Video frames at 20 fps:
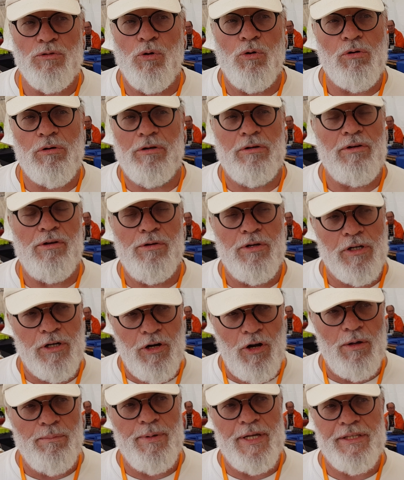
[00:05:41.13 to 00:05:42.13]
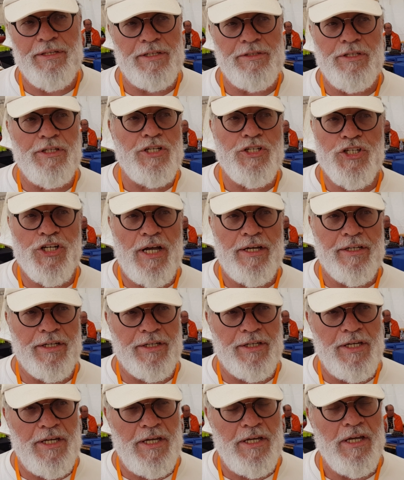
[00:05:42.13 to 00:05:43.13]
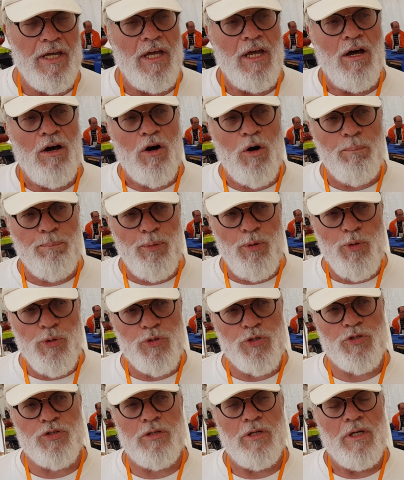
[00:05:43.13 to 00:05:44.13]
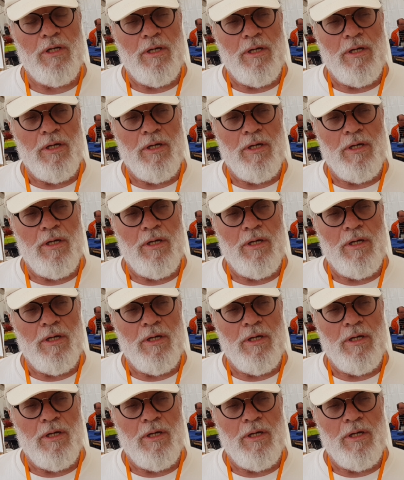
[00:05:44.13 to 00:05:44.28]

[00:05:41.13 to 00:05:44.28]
donc le club était déjà créé. En plus,